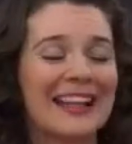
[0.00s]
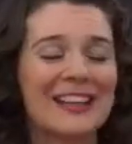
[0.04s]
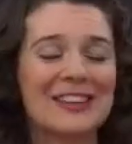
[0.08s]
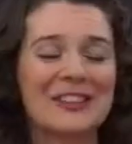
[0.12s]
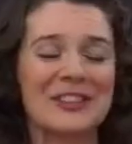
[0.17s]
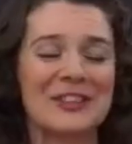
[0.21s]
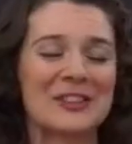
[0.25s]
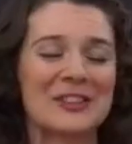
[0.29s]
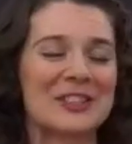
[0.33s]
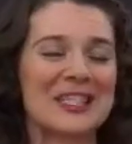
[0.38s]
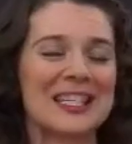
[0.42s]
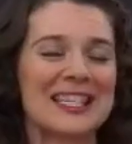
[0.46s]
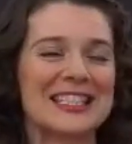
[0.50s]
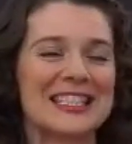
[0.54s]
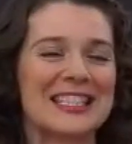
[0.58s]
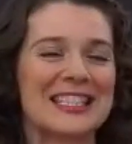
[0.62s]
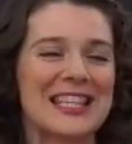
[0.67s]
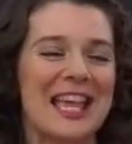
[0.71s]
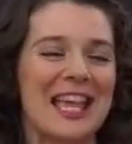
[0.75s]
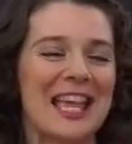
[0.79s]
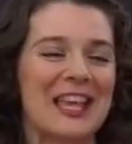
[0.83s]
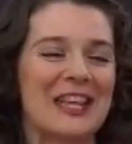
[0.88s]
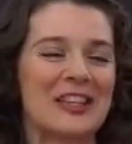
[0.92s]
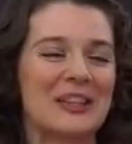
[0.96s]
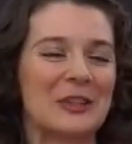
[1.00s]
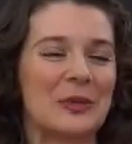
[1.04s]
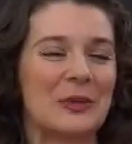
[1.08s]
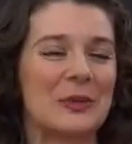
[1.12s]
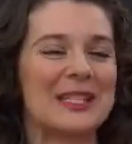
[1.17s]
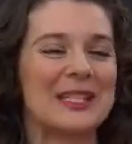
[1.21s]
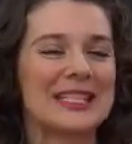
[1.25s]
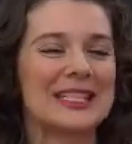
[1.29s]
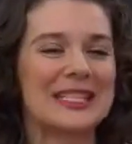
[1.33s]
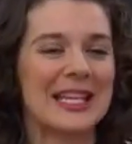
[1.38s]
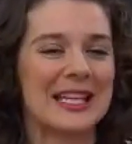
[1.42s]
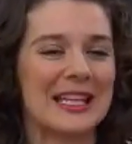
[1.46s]
Entonces eh,
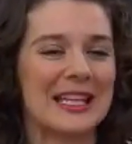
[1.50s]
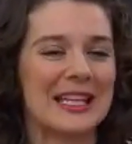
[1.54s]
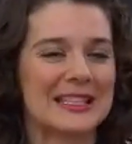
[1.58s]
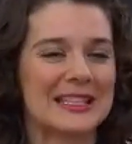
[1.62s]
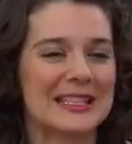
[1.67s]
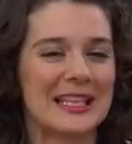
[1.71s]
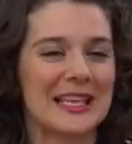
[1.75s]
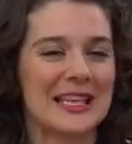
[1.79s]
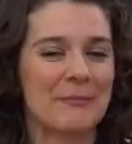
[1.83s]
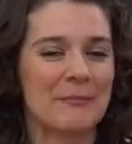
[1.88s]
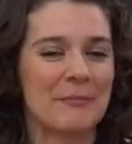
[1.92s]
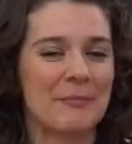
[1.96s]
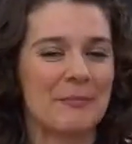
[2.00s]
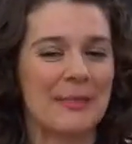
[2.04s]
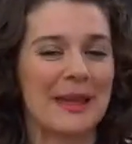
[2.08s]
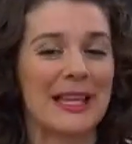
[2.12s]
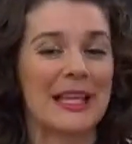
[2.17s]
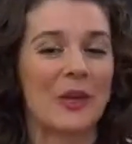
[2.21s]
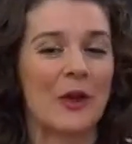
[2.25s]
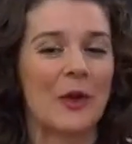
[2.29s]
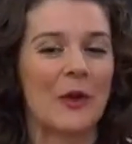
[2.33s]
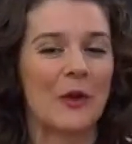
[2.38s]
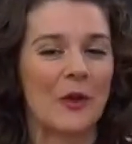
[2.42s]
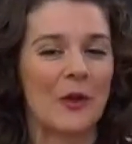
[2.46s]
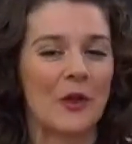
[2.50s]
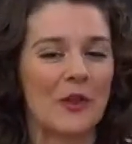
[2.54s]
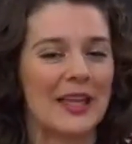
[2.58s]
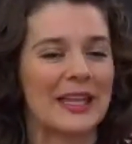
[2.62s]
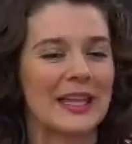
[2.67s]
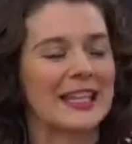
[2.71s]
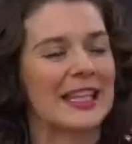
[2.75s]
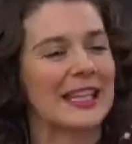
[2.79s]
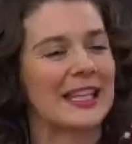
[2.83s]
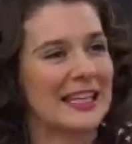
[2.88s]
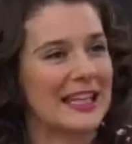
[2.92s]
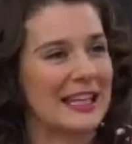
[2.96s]
tuve ese periodo de
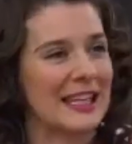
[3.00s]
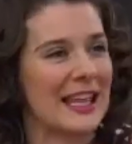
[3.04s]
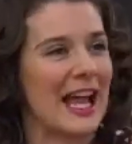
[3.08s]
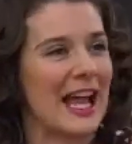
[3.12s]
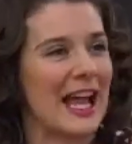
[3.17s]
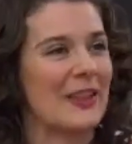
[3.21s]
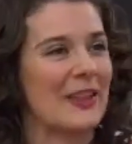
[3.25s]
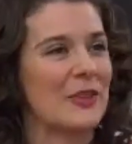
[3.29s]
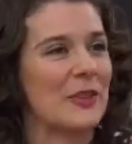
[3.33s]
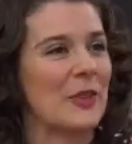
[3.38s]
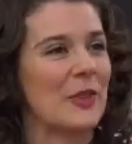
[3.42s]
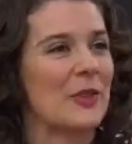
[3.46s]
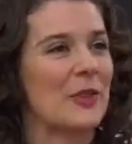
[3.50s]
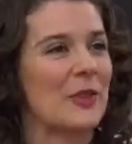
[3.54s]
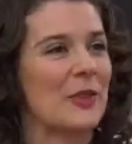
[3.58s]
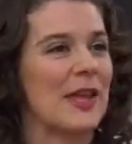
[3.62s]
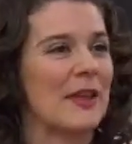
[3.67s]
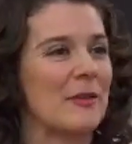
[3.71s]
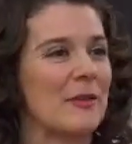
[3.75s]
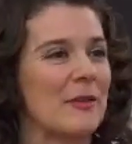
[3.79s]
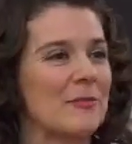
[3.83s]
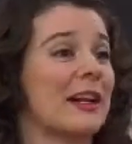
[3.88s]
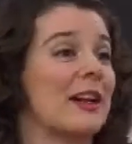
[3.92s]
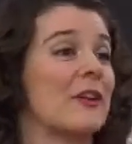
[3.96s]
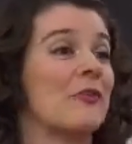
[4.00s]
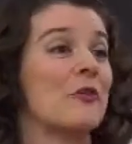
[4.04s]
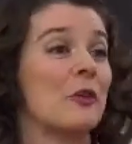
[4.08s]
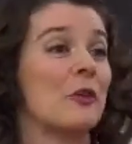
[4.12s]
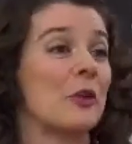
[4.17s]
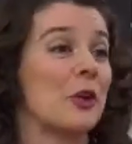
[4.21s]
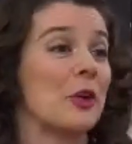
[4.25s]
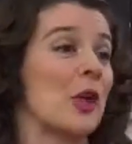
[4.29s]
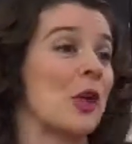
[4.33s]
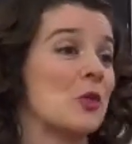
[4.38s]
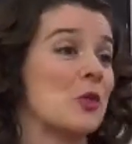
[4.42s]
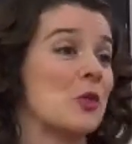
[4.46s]
identidad donde me
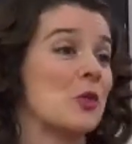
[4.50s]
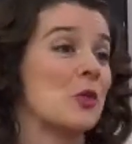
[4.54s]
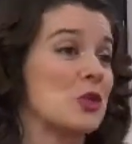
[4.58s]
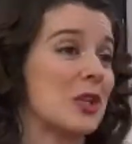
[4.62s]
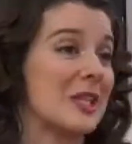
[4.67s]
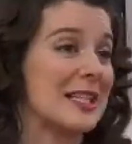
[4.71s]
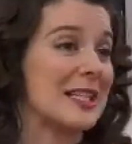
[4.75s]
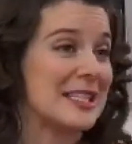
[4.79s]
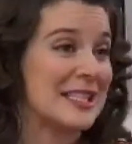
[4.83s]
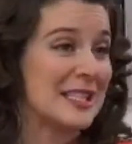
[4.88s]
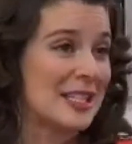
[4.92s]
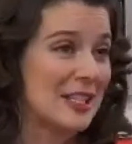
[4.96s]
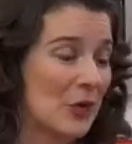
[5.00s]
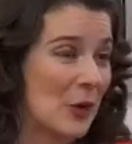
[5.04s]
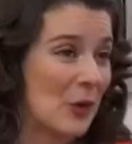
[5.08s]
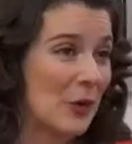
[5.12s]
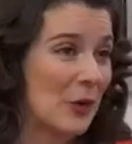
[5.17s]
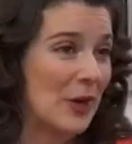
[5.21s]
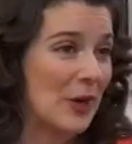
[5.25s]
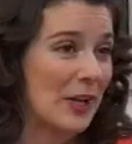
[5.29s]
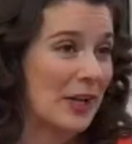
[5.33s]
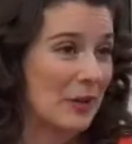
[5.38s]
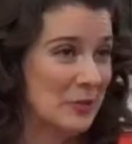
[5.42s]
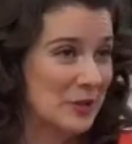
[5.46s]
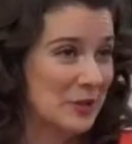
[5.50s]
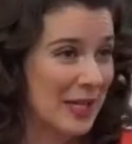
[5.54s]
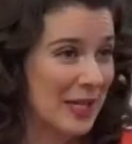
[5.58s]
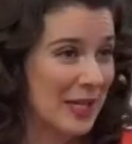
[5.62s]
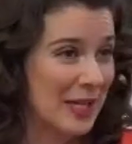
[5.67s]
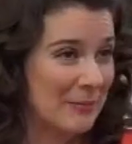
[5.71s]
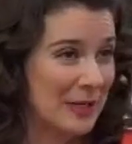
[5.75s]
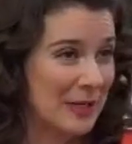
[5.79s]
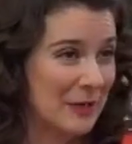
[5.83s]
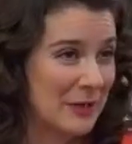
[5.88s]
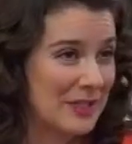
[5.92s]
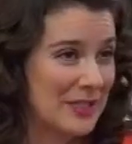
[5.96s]
refugié mucho en el Señor, en los
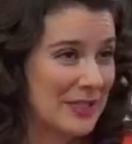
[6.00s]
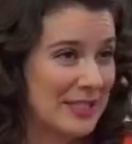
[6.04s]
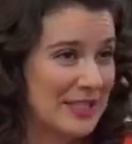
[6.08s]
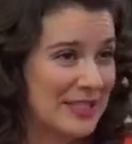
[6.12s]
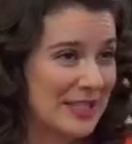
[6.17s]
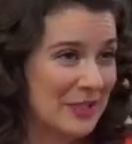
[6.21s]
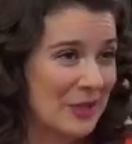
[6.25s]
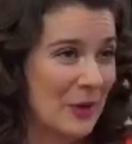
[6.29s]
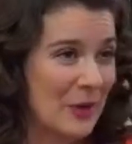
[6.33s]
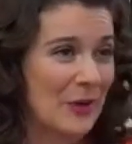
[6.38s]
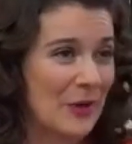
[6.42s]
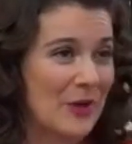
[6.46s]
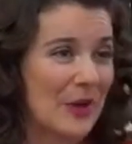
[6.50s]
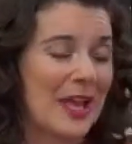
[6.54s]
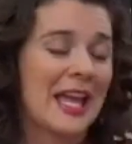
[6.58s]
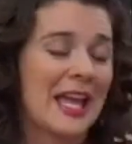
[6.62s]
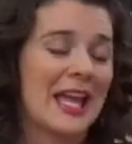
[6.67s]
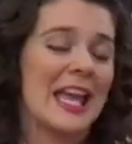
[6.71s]
caminos del Señor.